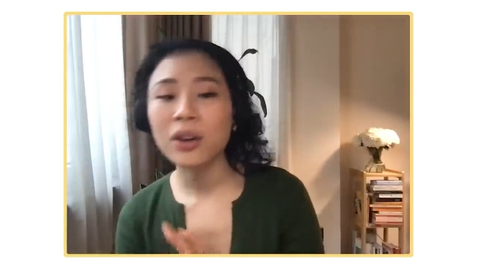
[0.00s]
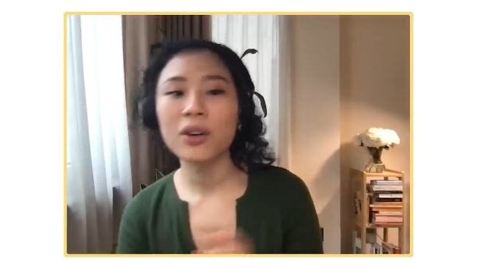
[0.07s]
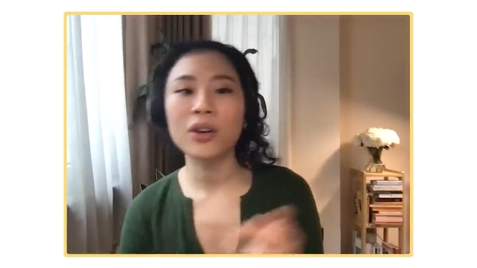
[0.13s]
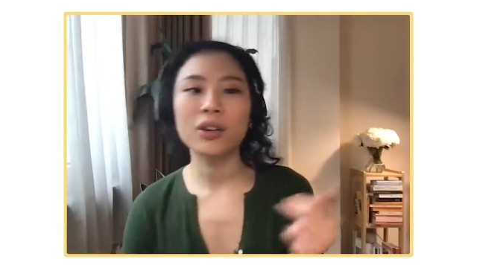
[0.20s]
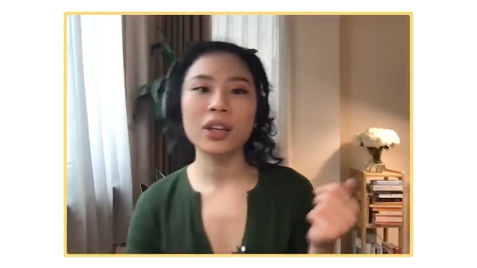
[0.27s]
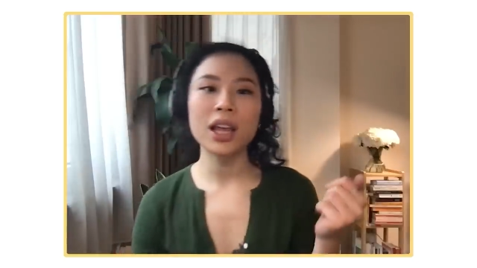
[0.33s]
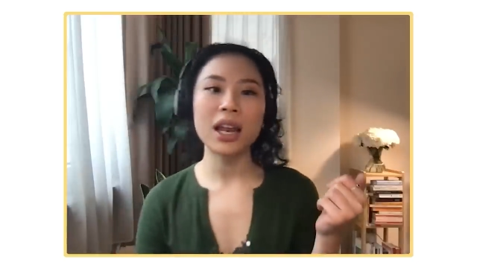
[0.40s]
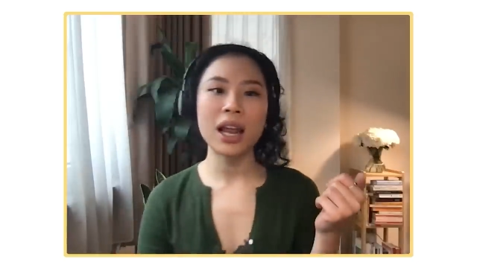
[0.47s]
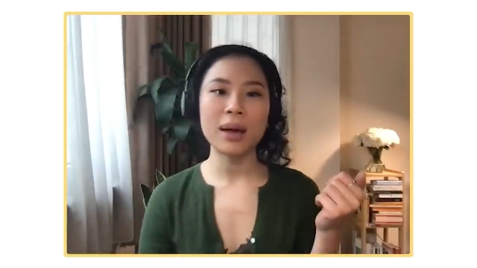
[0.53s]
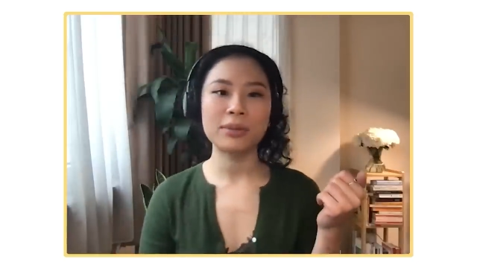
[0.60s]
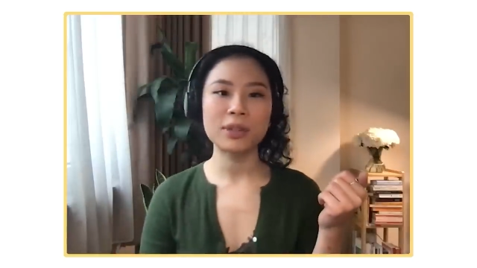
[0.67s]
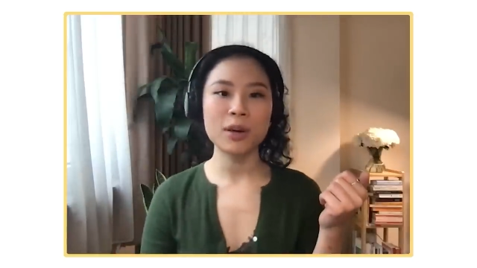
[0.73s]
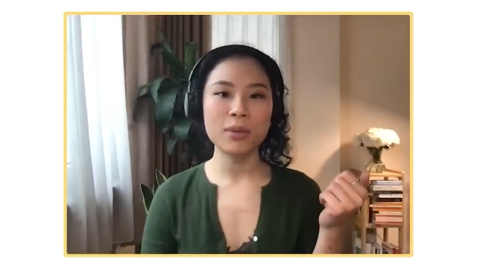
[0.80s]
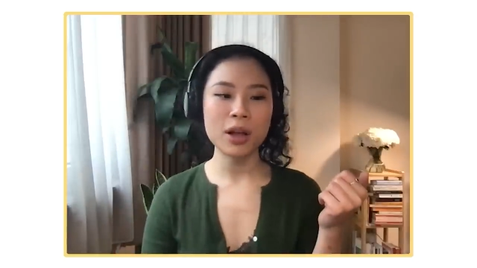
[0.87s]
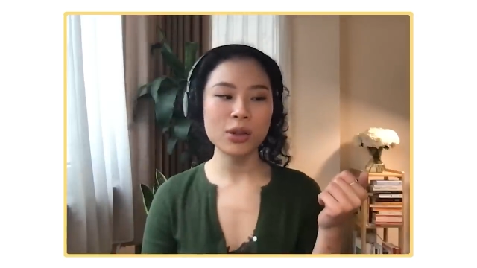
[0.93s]
còn có thể
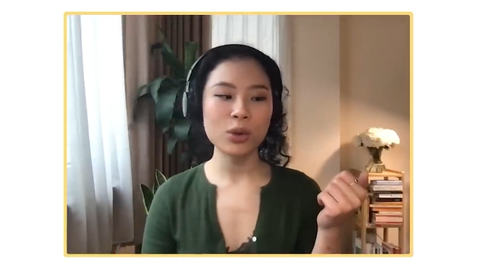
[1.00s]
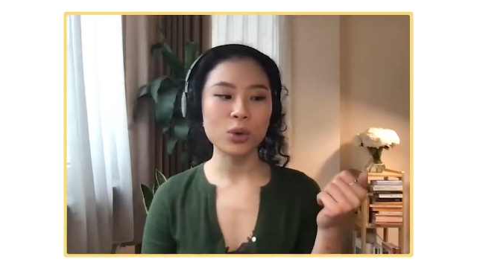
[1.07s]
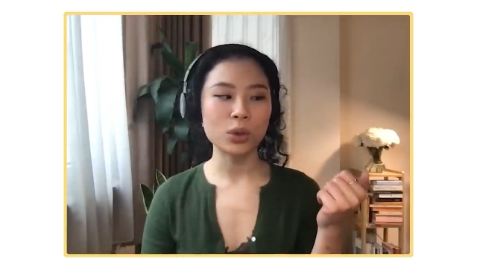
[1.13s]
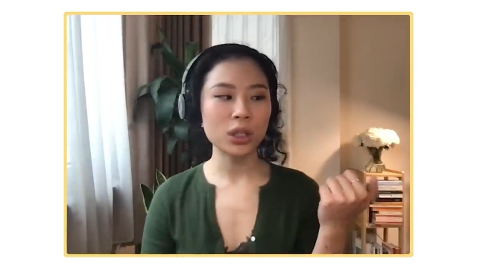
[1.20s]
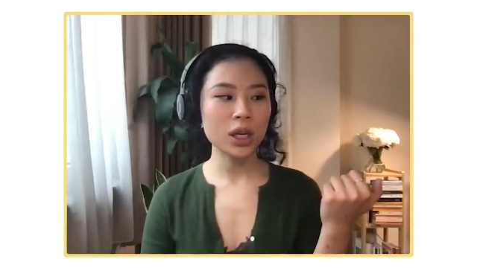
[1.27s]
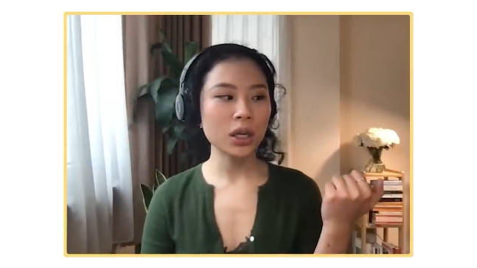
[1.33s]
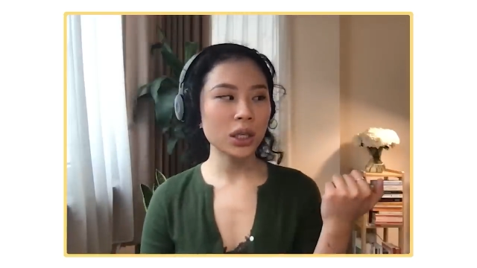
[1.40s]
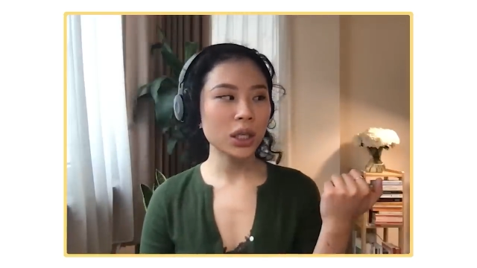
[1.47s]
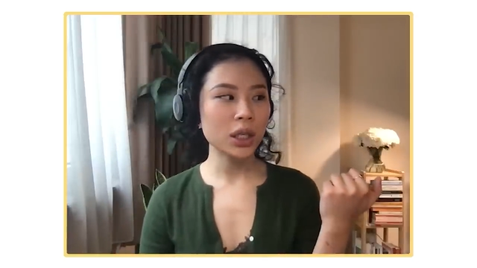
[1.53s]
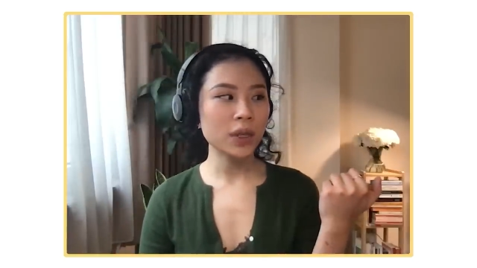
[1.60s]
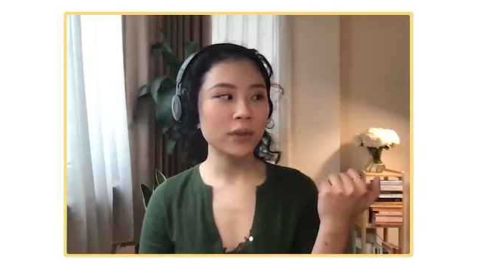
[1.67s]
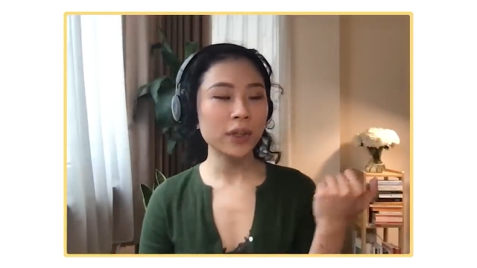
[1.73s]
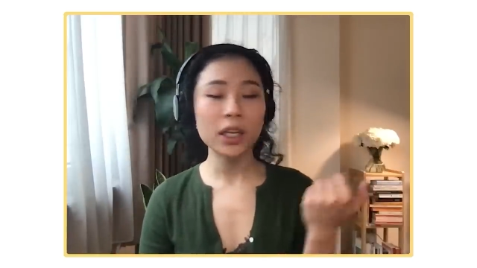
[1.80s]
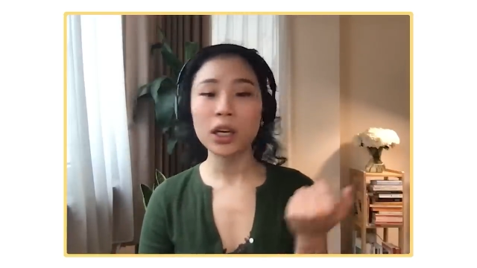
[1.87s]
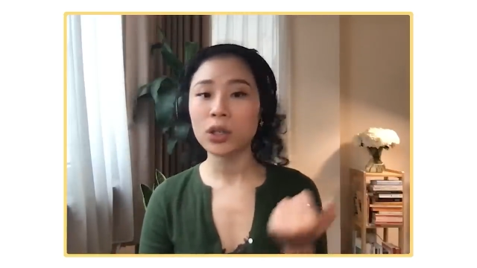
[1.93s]
làm trong các tổ chức
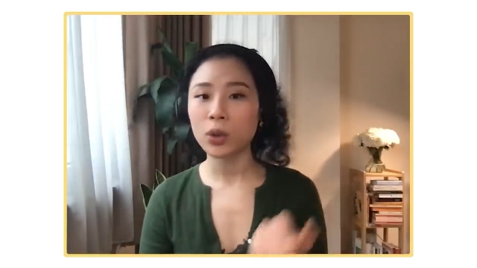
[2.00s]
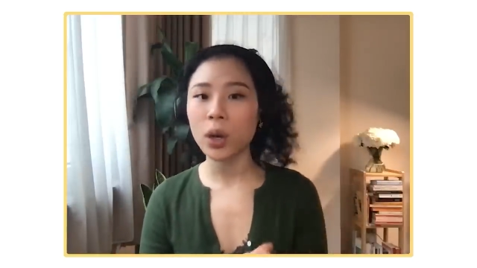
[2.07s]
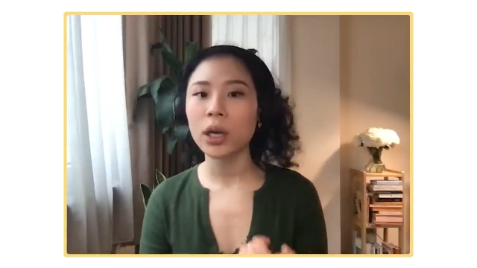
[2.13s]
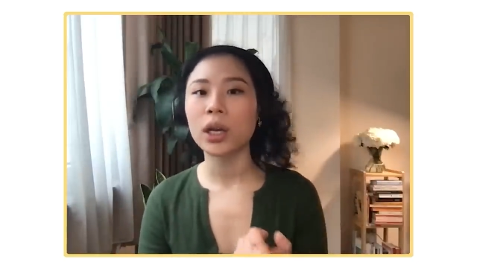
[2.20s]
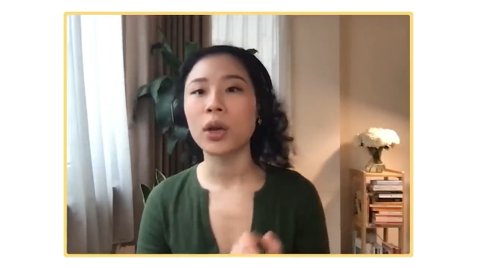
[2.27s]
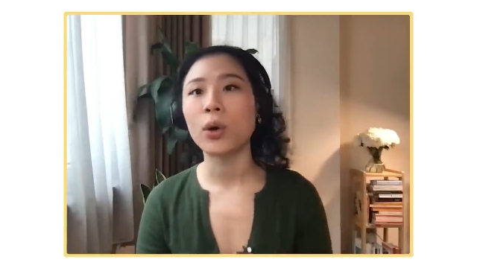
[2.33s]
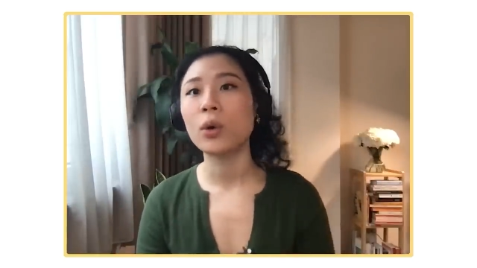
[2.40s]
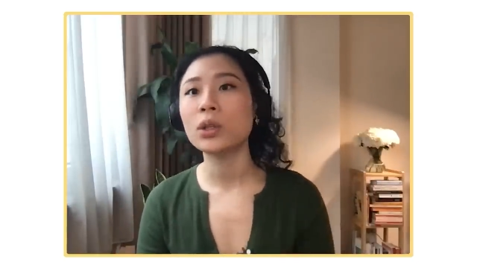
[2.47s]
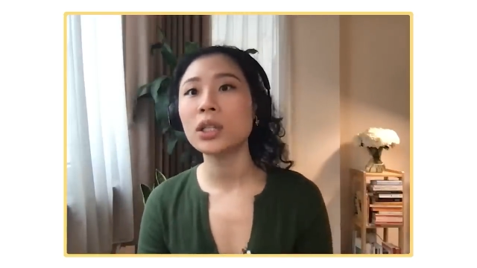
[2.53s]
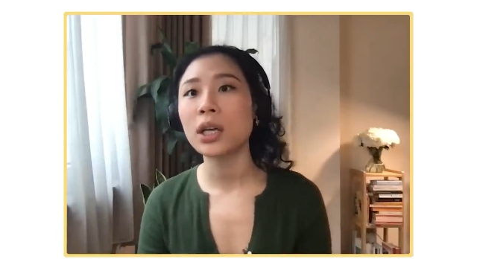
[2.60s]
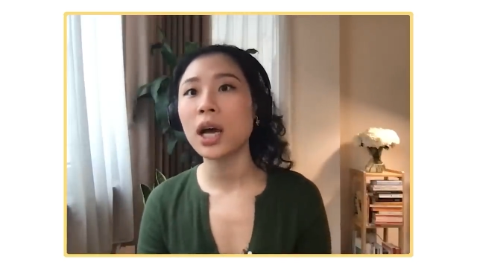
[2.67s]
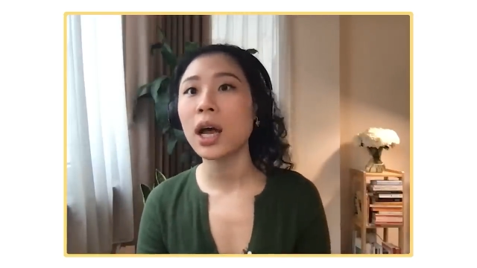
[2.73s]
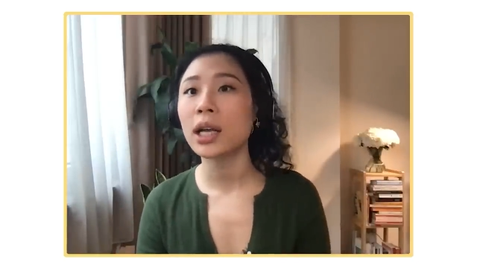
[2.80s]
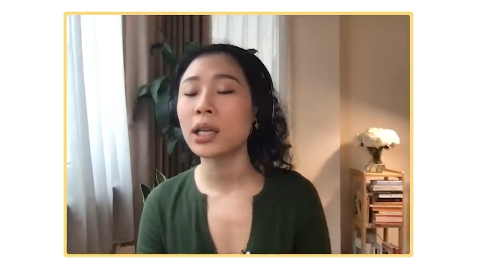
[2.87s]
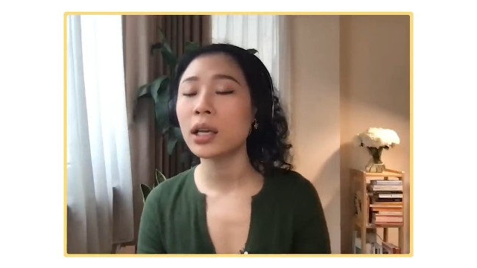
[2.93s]
phi lợi nhuận để hỗ
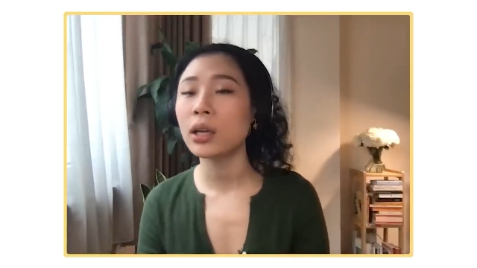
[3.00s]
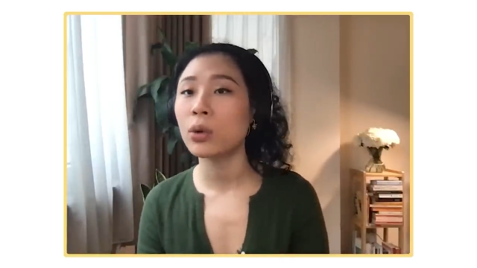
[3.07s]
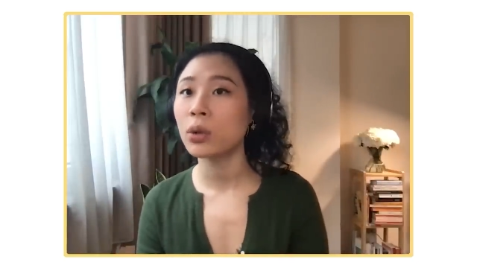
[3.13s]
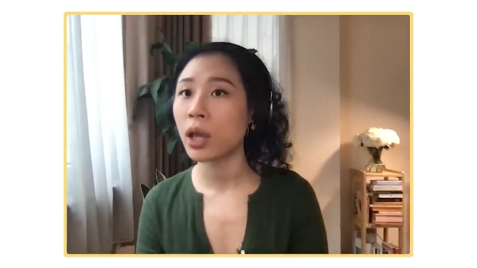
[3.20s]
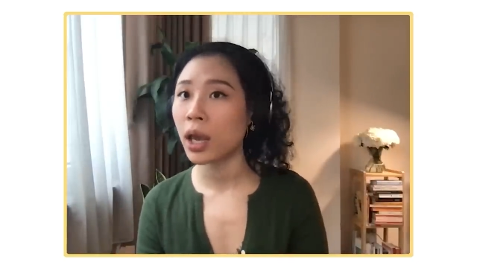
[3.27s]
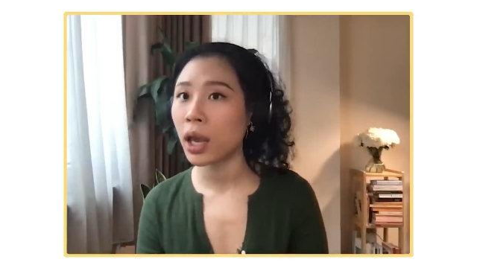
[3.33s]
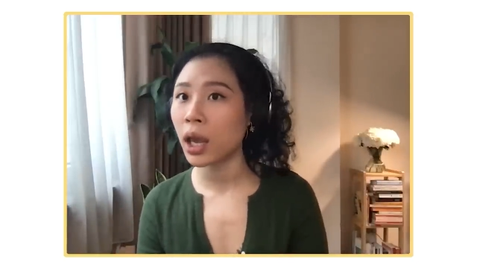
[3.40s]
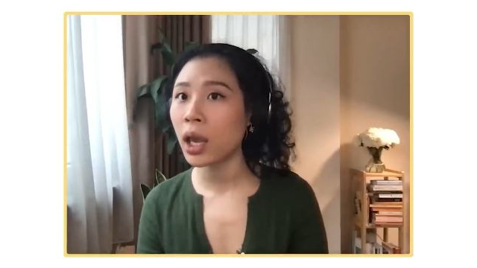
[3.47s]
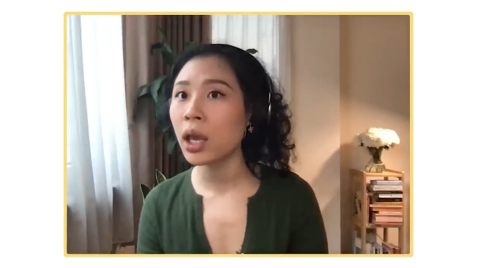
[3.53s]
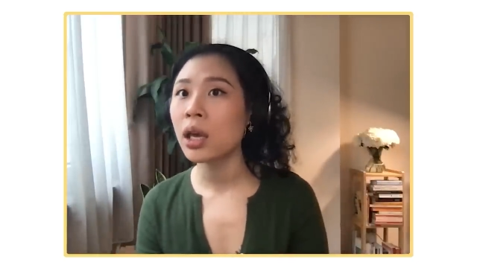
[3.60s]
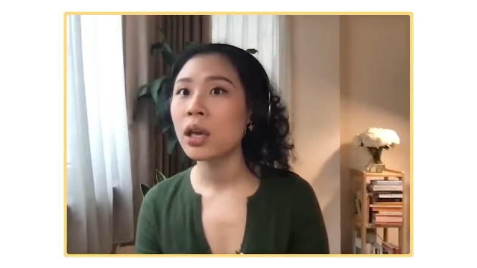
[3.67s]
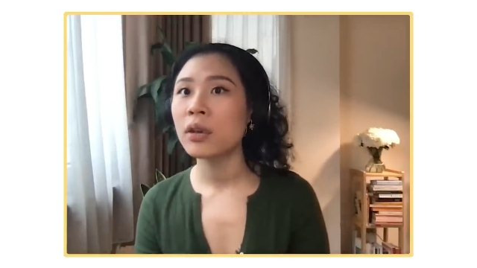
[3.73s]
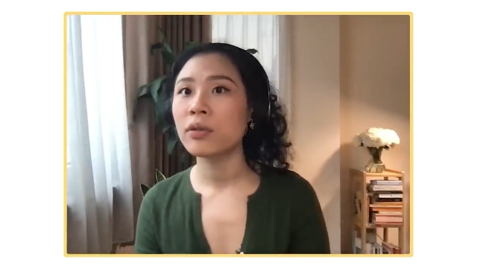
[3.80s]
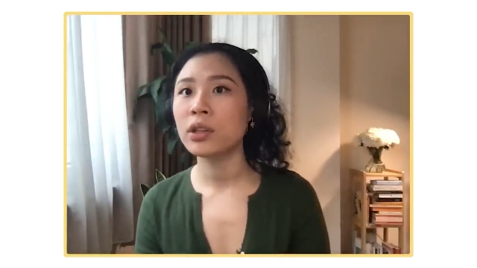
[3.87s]
trợ các cá nhân yếu thế